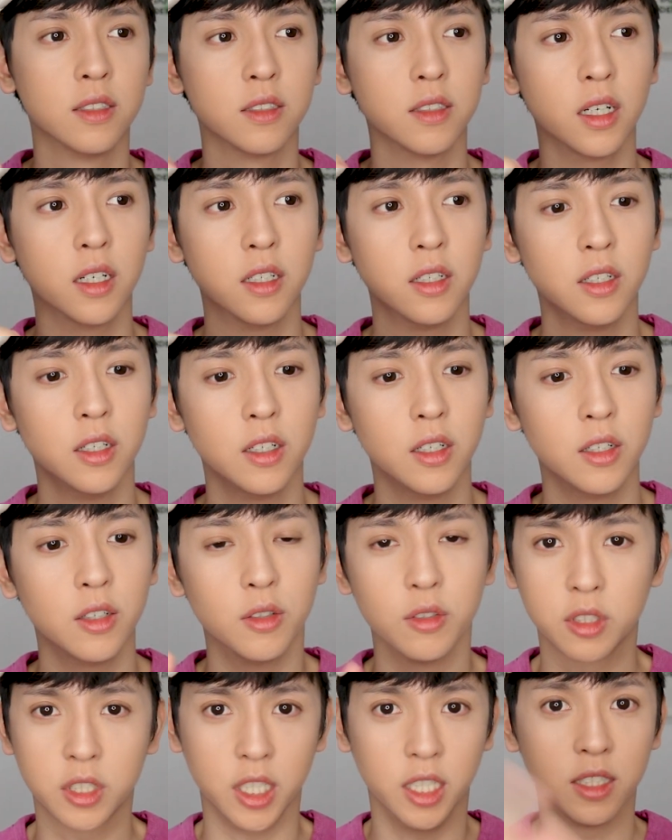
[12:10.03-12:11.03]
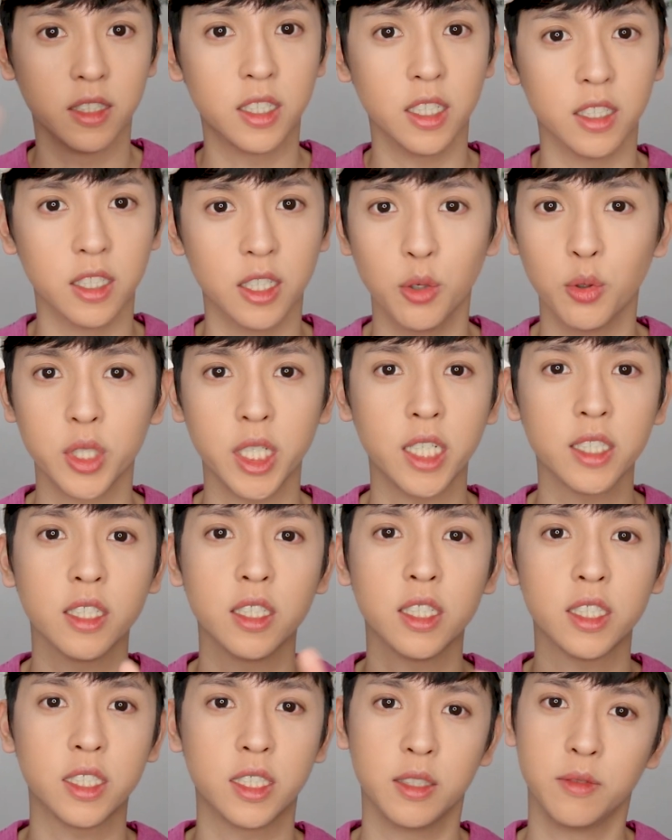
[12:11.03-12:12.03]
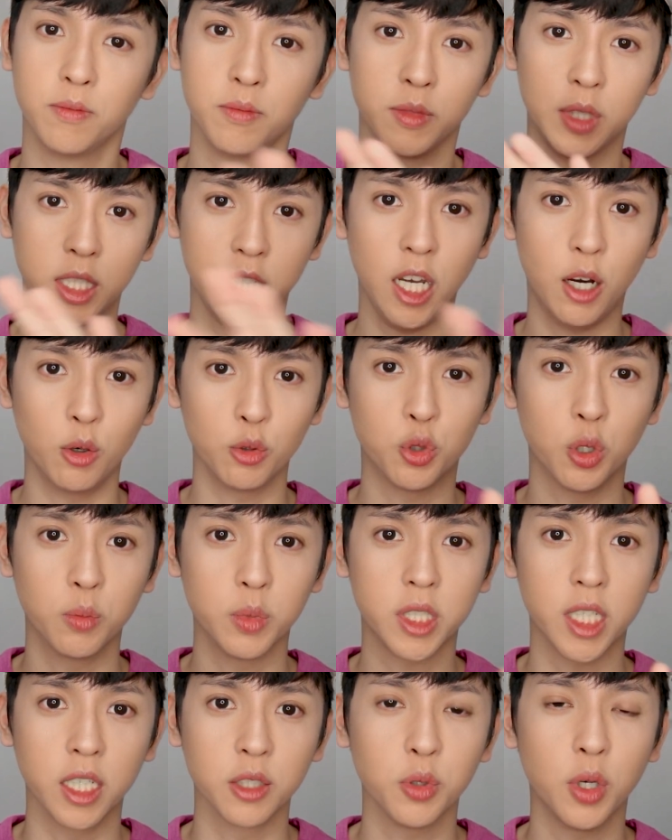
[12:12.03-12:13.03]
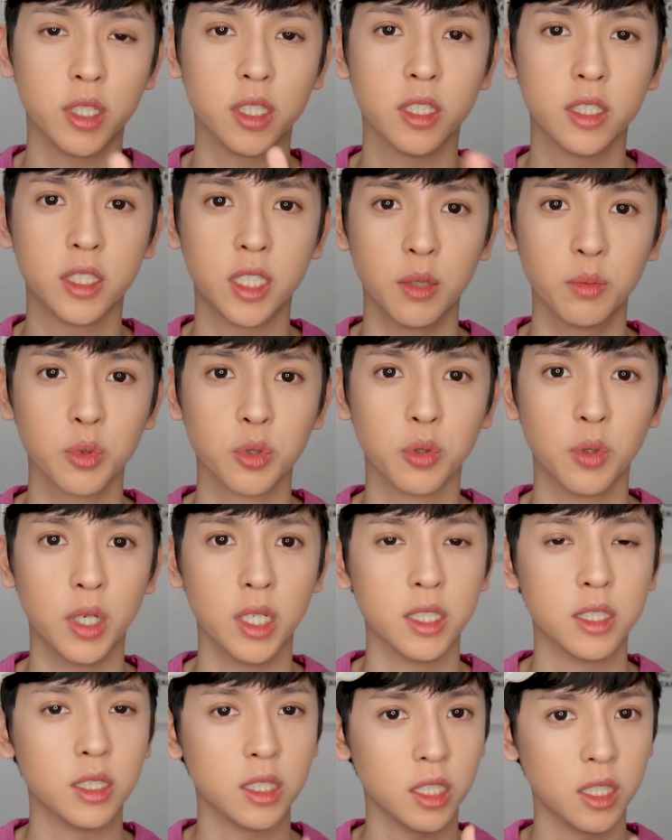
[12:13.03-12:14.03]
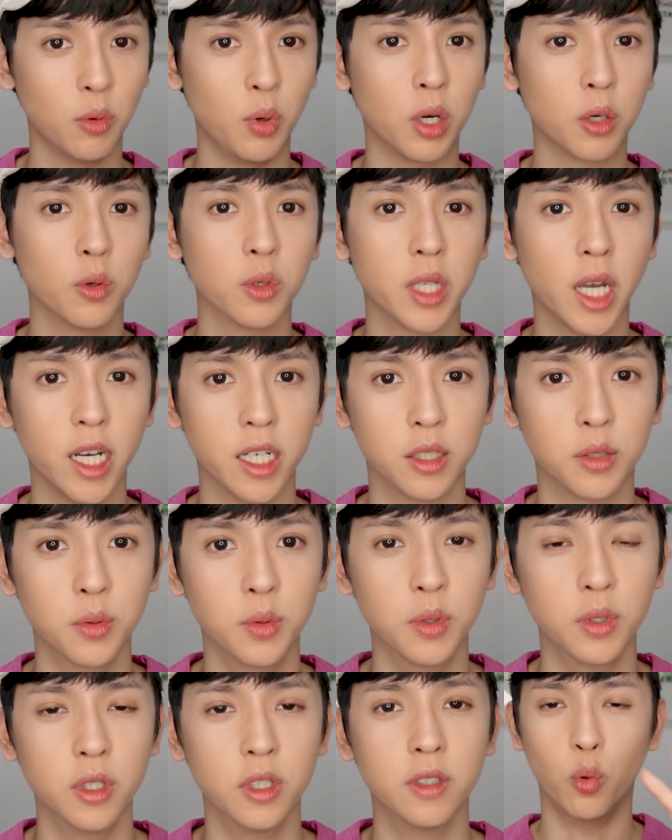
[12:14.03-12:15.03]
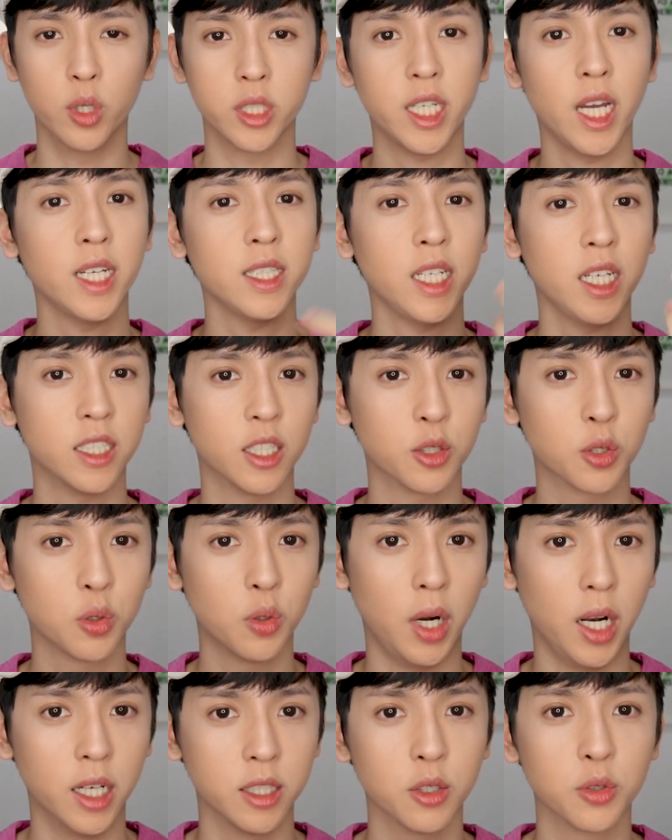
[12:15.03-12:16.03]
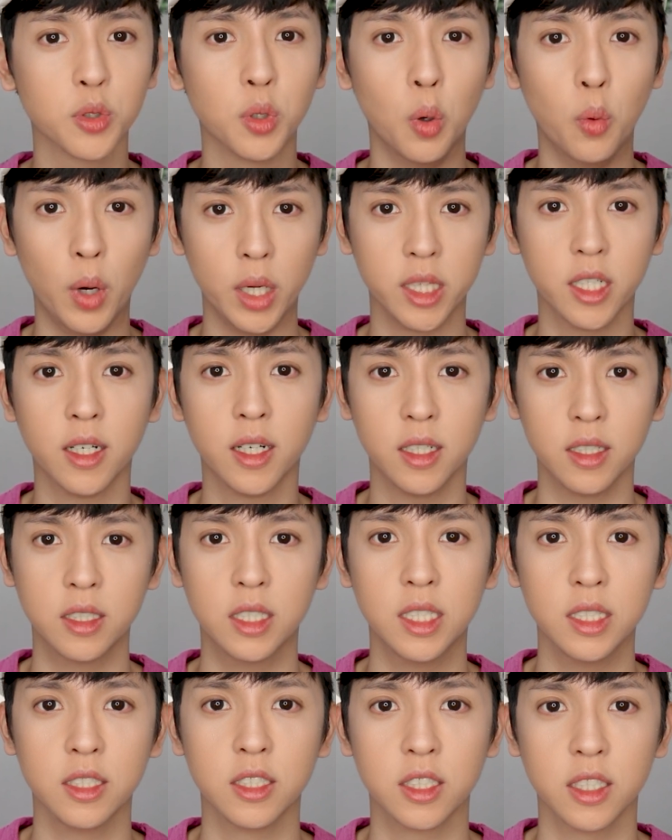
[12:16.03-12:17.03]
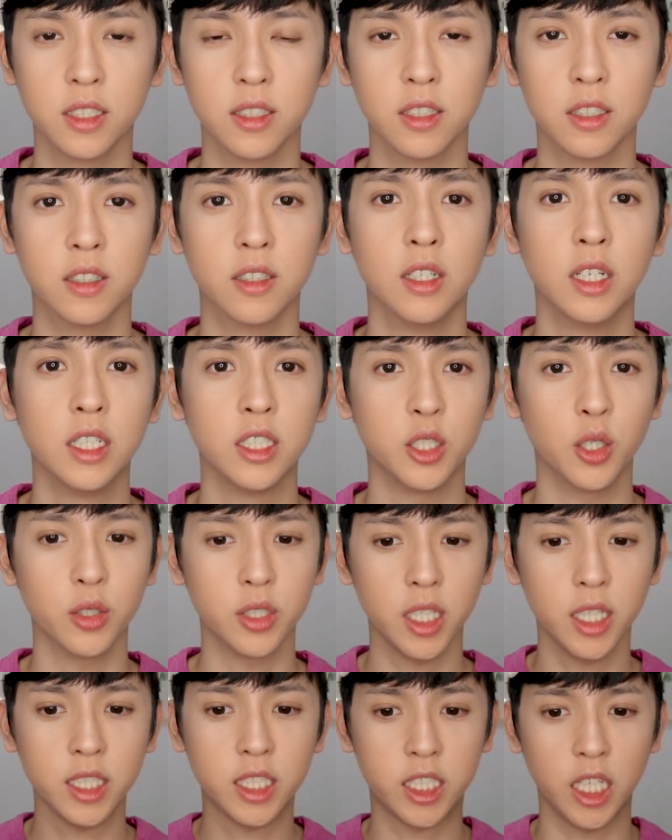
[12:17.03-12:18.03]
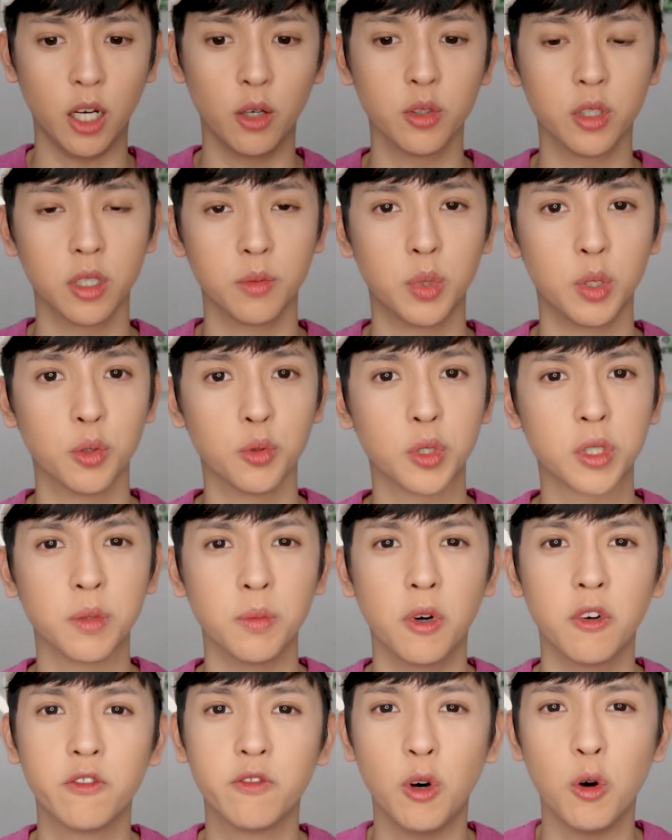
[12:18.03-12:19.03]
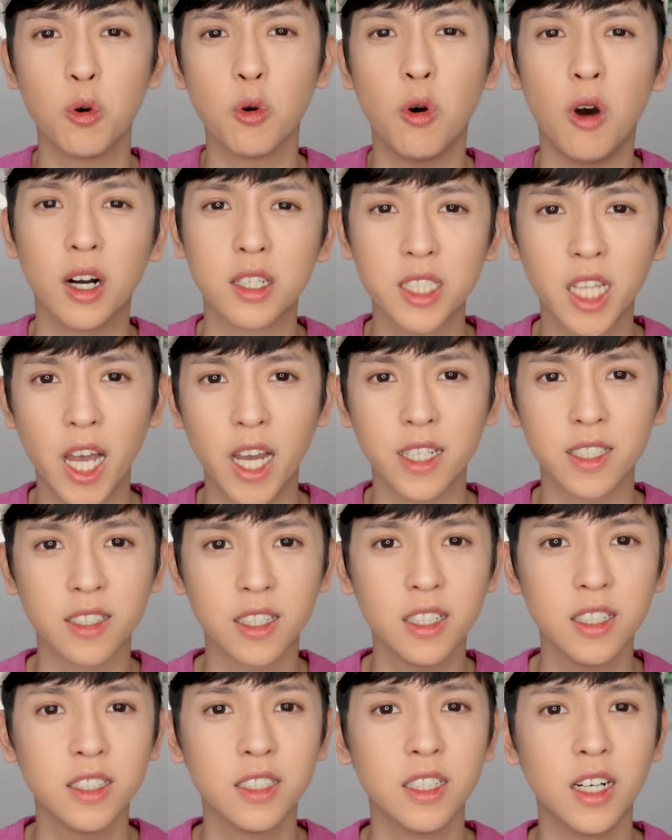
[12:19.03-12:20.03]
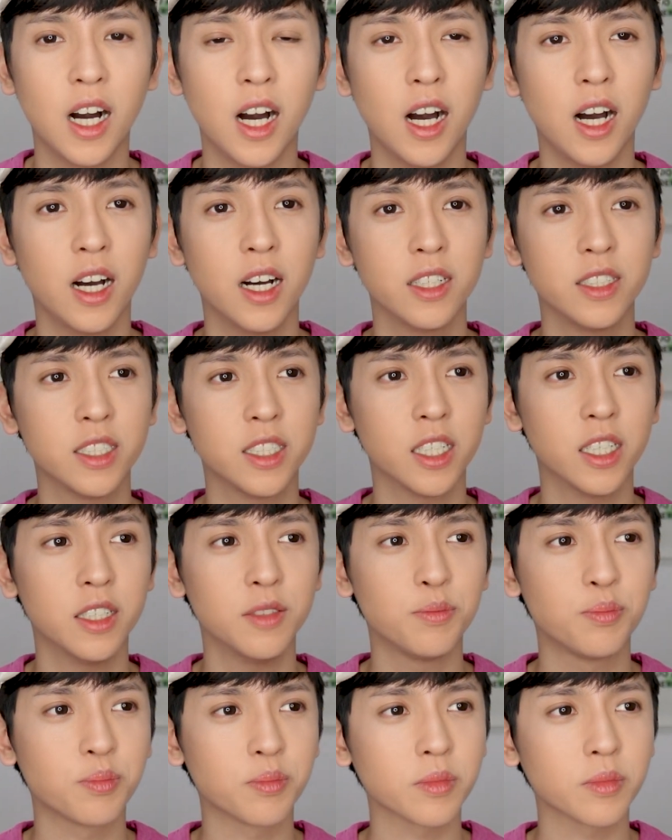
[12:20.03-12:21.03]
然后等等的。我现在真的要我全部讲出来，真的讲不出来，真的玩过太多了。我现在念的出来，的都是我玩的很认真的。有些小的，比如说什么疯狂坦克啊，一些